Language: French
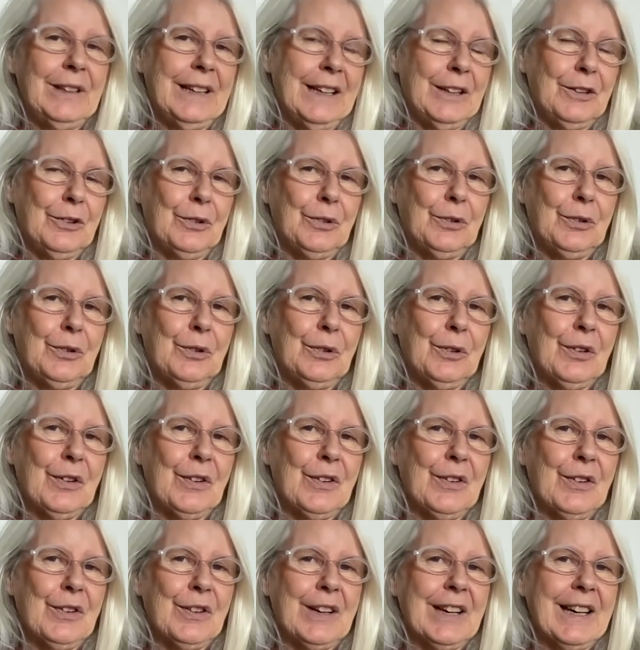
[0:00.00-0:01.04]
lecture
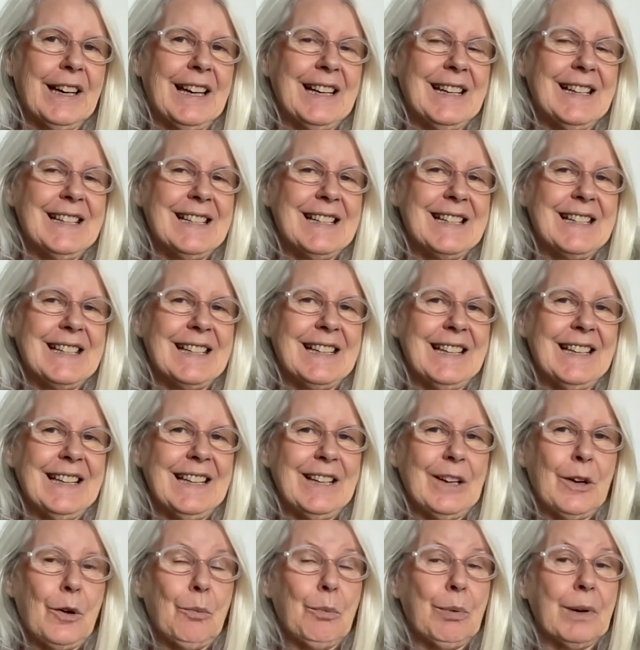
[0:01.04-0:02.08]
euh,
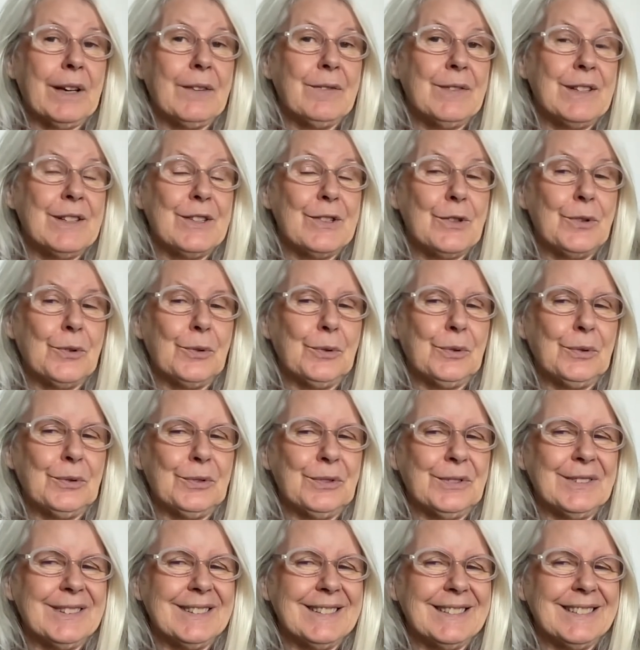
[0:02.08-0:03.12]
réalisée en
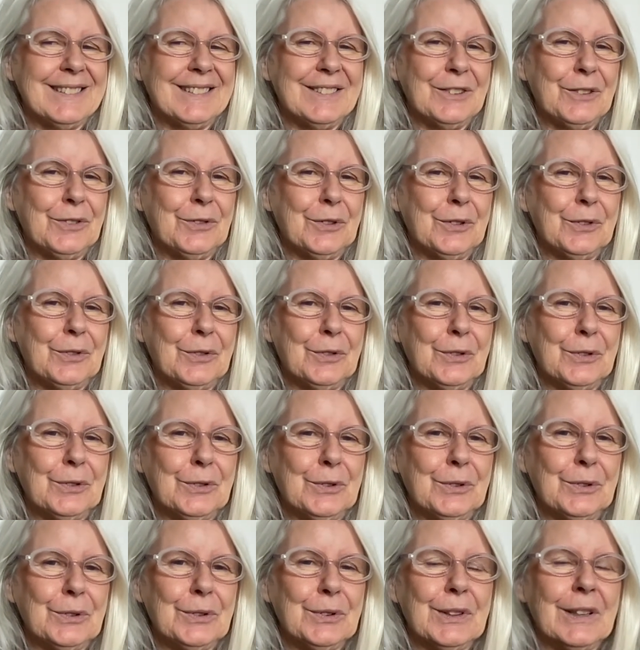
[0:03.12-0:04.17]
prévision de votre
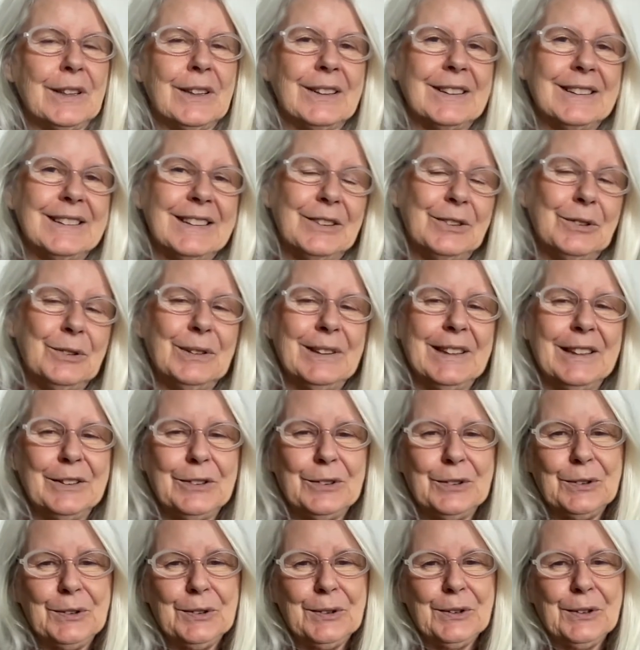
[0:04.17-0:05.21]
venue. Alors c'est une
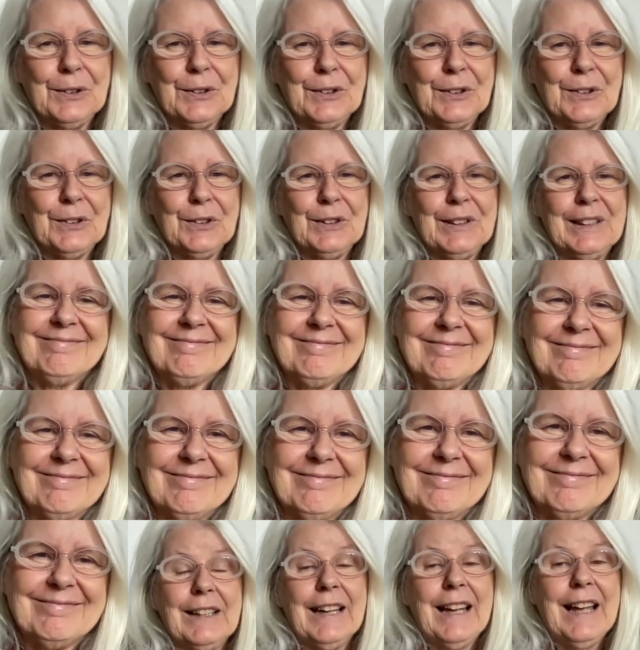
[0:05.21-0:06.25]
lecture
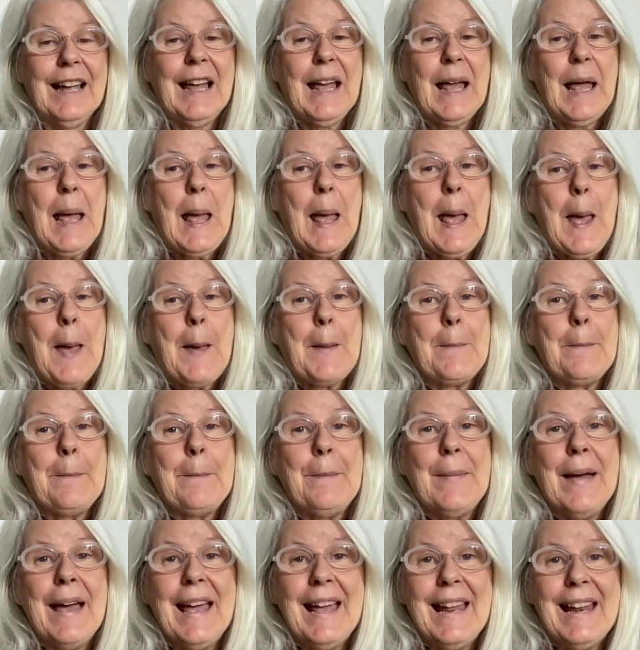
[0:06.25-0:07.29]
collective.
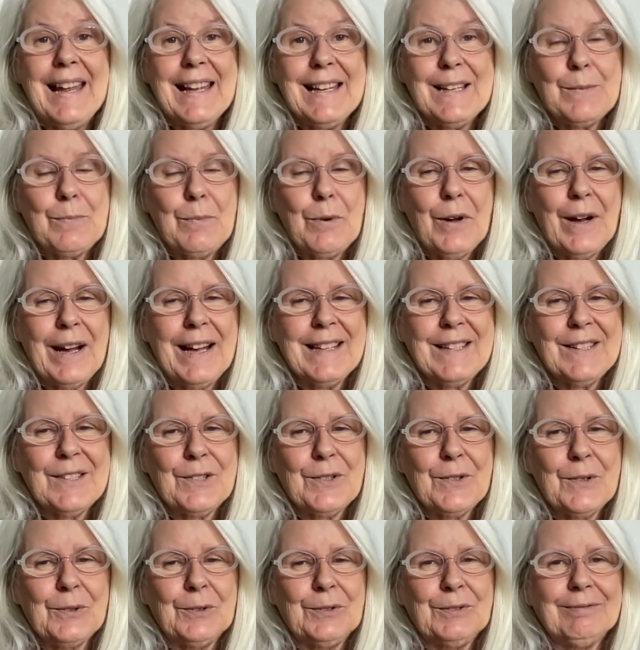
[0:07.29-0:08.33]
Belle
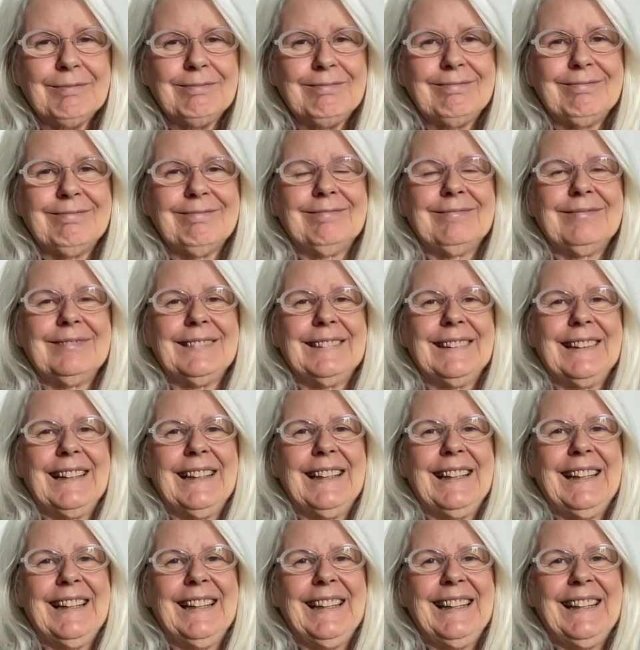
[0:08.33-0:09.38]
exploration
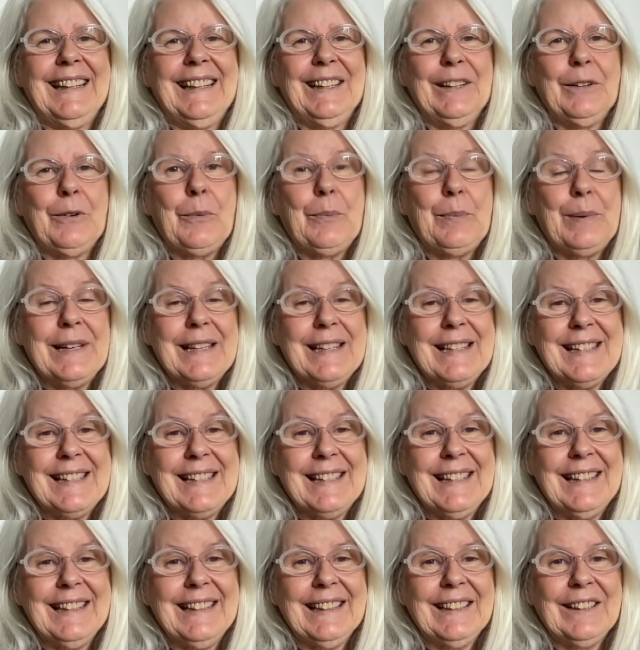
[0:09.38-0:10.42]
et au
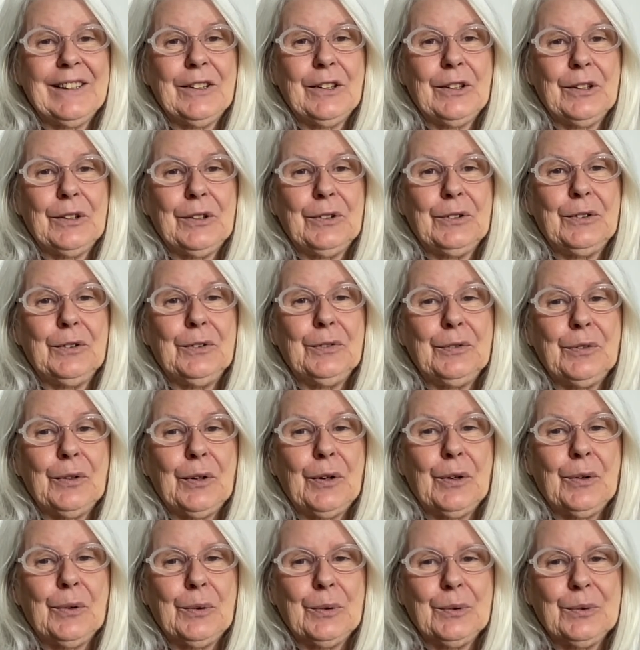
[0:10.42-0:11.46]
plaisir de vous
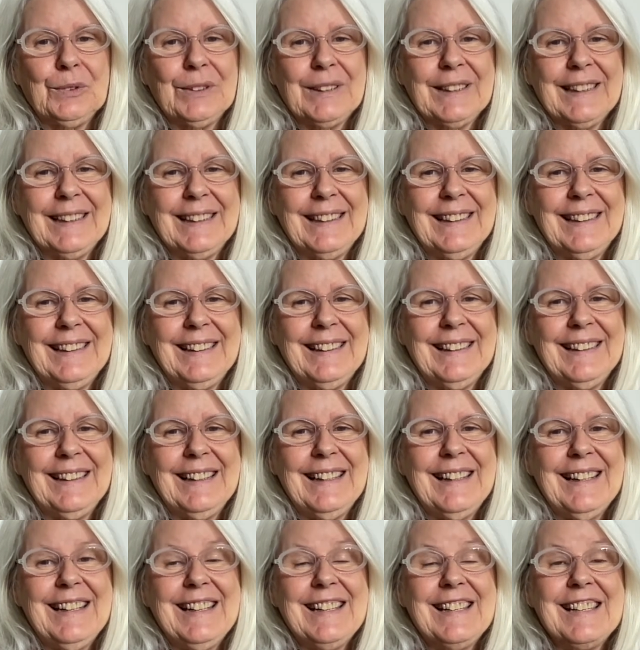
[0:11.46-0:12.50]
rencontrer,
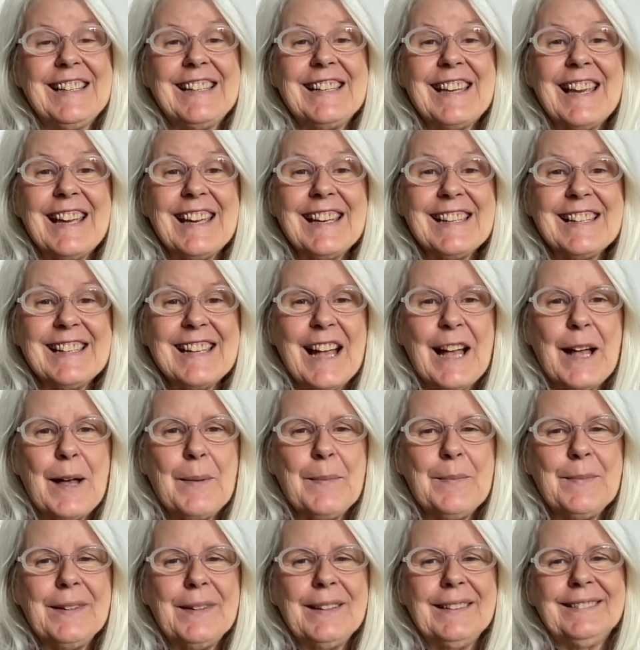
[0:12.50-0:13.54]
chers
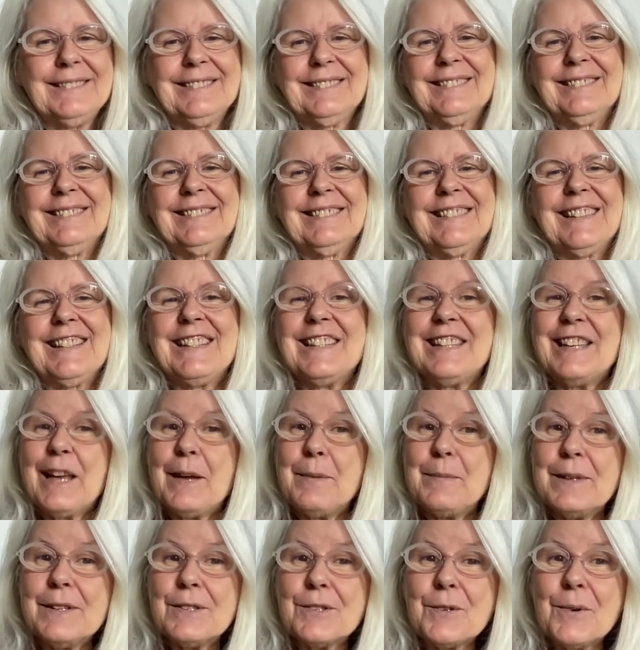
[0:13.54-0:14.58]
âmes, chez
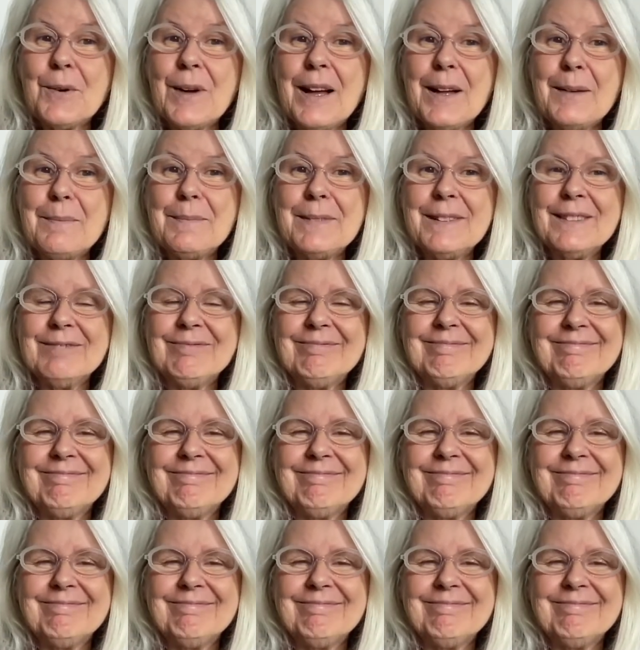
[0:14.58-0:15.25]
Abessoam.